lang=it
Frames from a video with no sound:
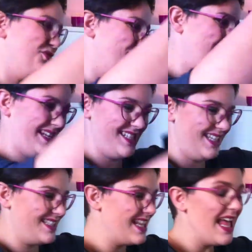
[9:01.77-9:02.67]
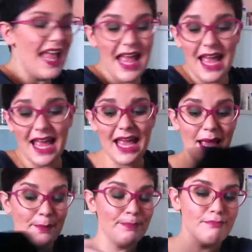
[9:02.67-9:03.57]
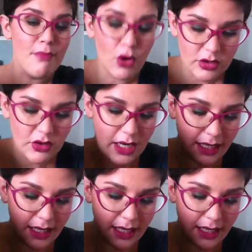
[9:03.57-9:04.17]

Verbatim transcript: tutto basics. E molto